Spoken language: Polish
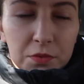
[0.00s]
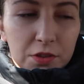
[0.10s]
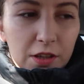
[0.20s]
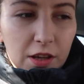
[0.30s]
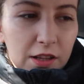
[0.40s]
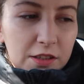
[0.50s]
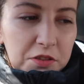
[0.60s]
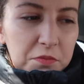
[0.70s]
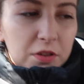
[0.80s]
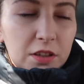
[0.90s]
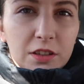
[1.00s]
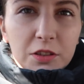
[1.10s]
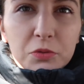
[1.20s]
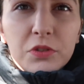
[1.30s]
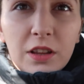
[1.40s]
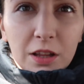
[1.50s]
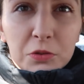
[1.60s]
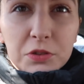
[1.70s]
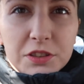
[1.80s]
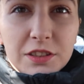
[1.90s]
Przyjechaliśmy i tu tyle
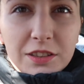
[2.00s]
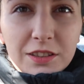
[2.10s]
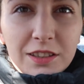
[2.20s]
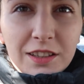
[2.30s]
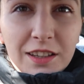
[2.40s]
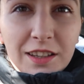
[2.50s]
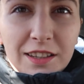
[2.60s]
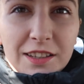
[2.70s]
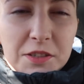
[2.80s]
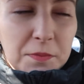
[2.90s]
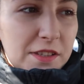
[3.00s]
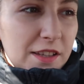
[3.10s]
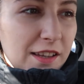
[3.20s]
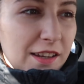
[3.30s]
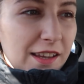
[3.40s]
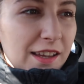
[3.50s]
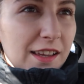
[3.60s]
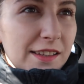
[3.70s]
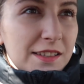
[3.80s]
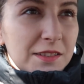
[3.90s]
ludzi, że masakra
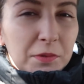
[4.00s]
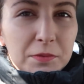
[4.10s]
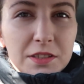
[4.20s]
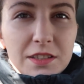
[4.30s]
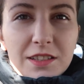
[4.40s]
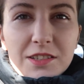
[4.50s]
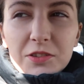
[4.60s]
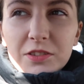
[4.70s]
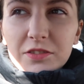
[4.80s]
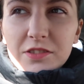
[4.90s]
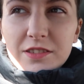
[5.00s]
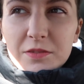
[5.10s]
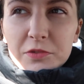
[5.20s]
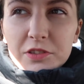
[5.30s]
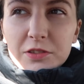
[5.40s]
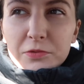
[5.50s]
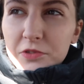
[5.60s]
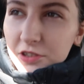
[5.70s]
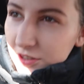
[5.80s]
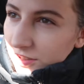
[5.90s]
jakaś. Mam nadzieję, że to nie wszyscy po
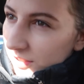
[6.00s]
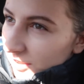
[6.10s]
tyciuszku.